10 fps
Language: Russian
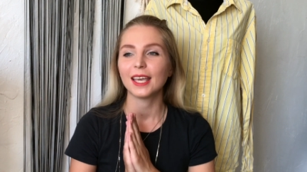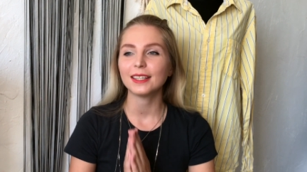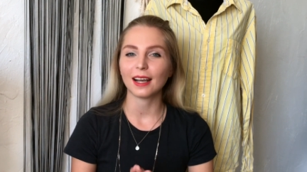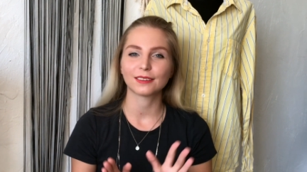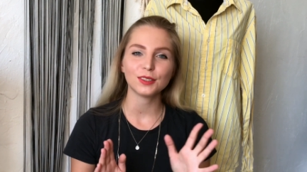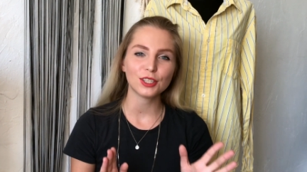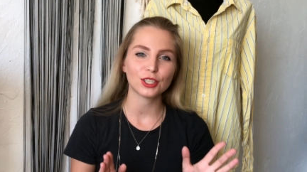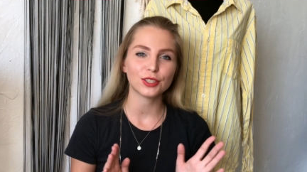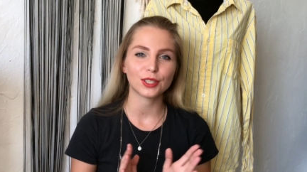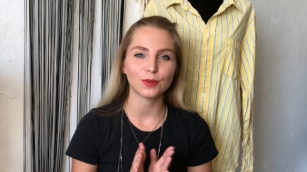Итак, все
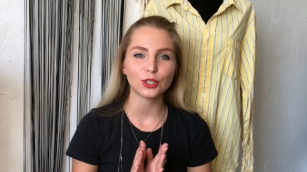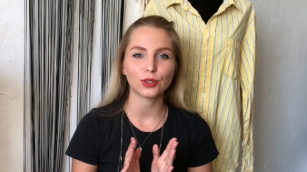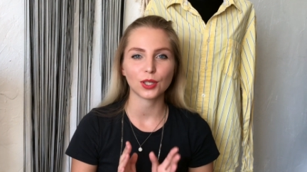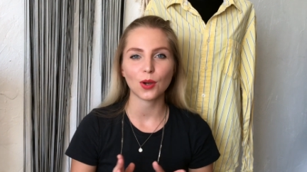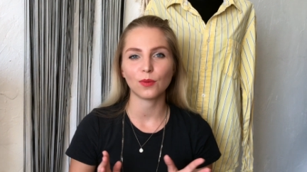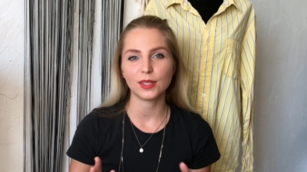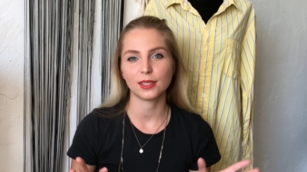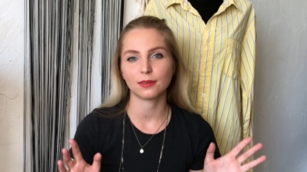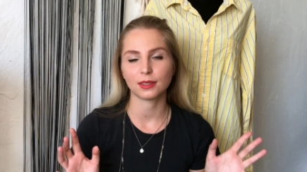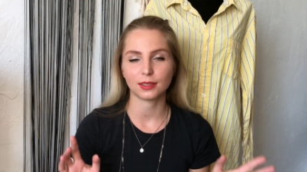началось с того, что я
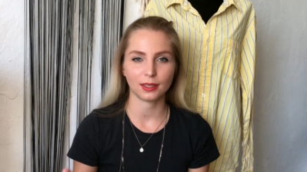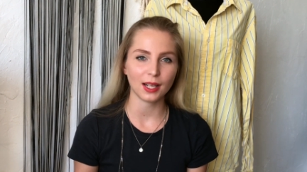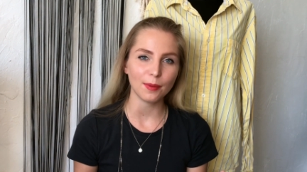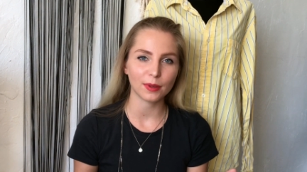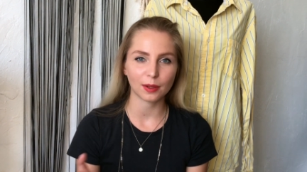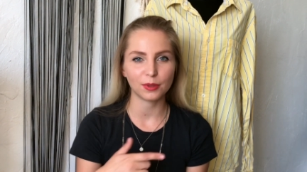увидела в Инстаграме,